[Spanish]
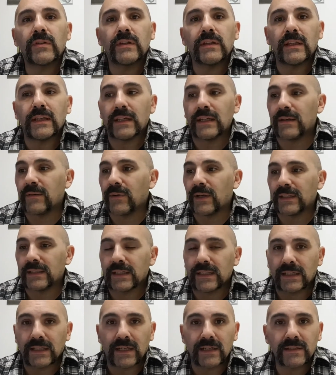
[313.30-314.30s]
de
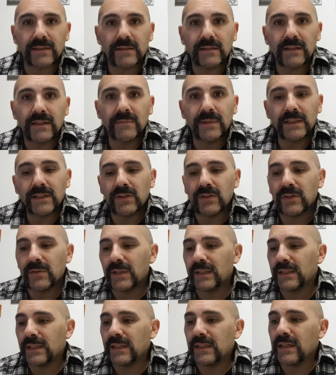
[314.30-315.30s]
baterías. El mantenedor
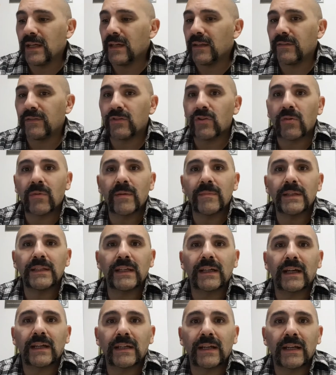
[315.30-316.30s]
de baterías
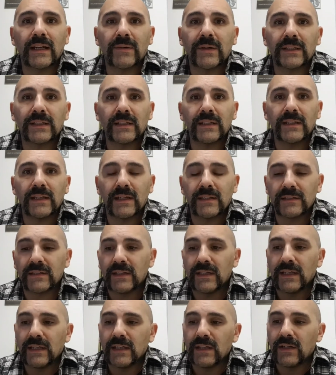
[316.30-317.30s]
normalmente carga las baterías
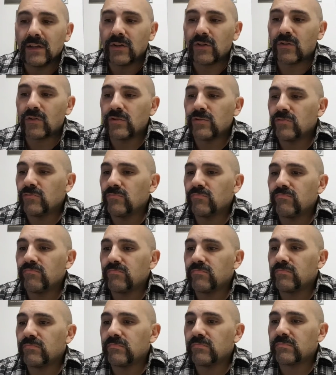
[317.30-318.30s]
con
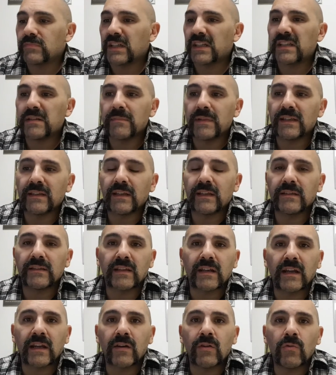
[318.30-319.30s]
un régimen de
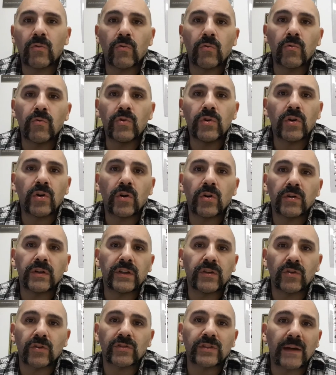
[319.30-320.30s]
entre 1 y
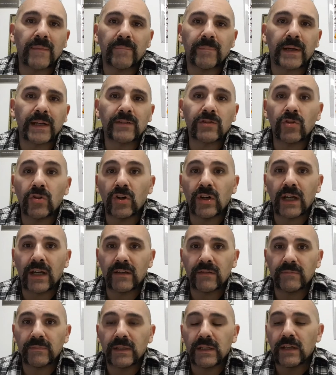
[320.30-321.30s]
2 amperes
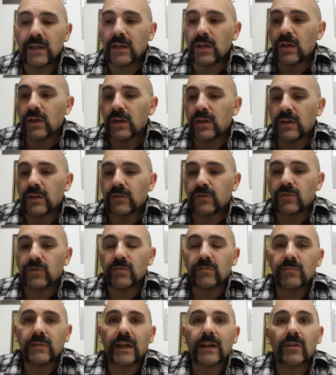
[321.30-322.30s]
hora.
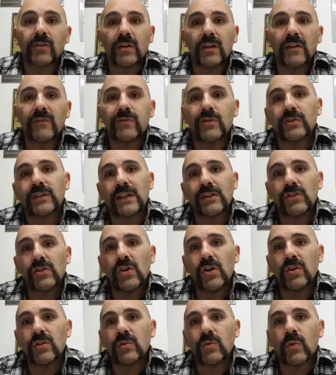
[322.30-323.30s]
Son cargadores de
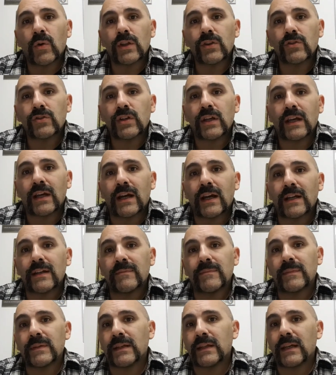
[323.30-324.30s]
flotación cuando
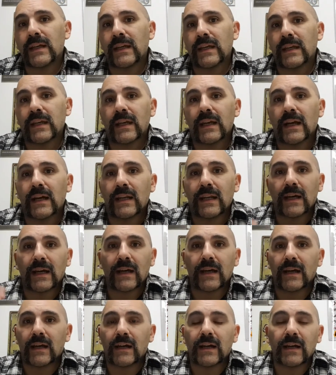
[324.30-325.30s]
llegan eh,
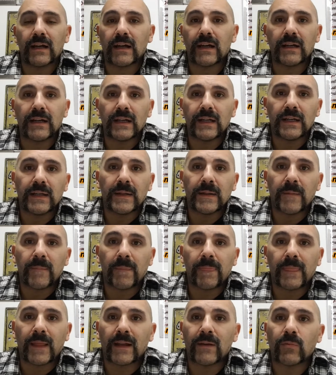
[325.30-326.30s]

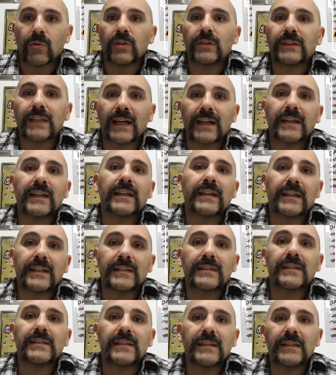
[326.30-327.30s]
al voltaje que
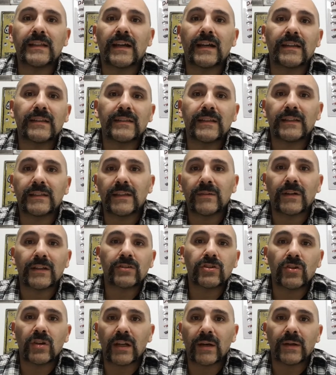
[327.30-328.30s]
necesita de
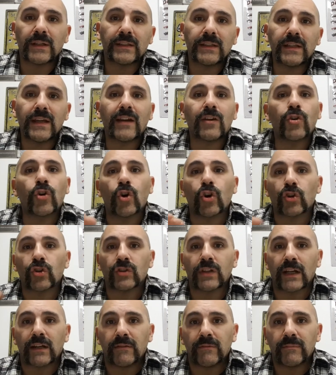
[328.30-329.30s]
estivación la batería,
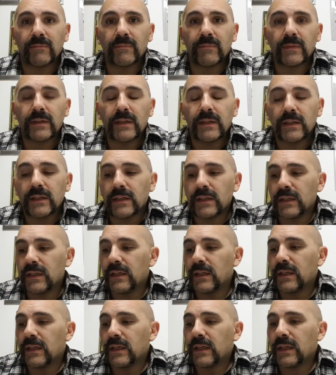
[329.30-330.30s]
cortan.
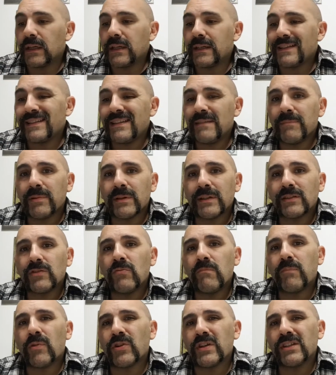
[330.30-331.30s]
Eh, siempre va a ser
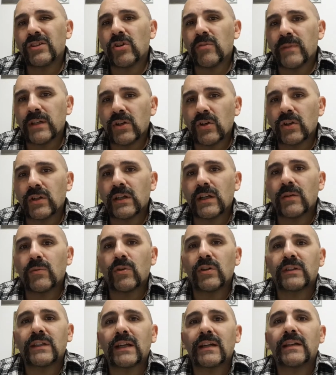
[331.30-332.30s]
un poquito menor que el
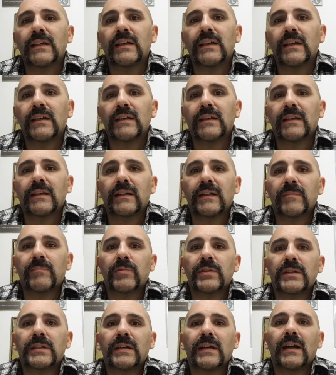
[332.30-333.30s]
voltaje eh, que
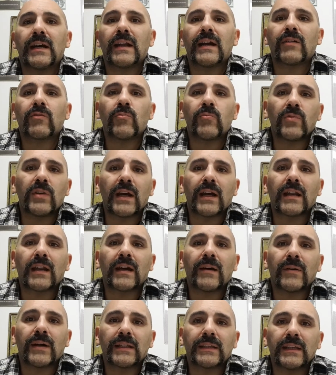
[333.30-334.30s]
puede llegar a acumular
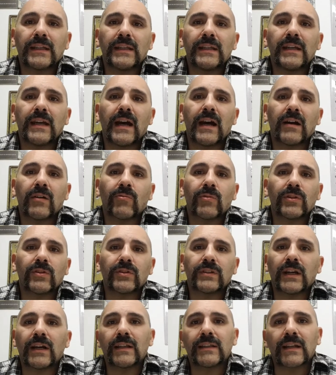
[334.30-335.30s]
la batería cuando
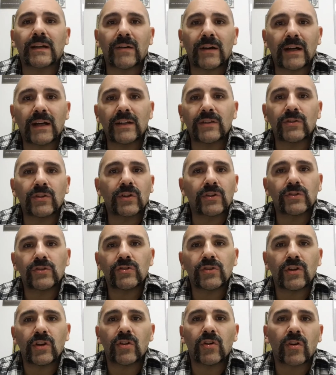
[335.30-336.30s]
está trabajando en
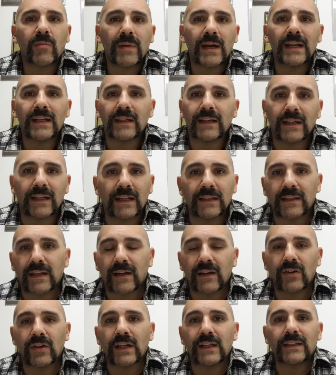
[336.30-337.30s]
condiciones normales, que el
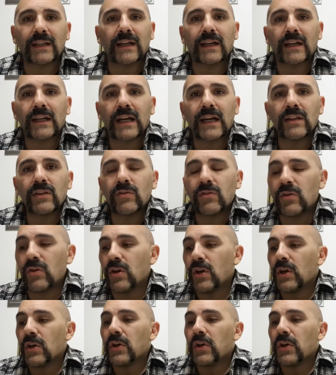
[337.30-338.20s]
alternador la está cargando.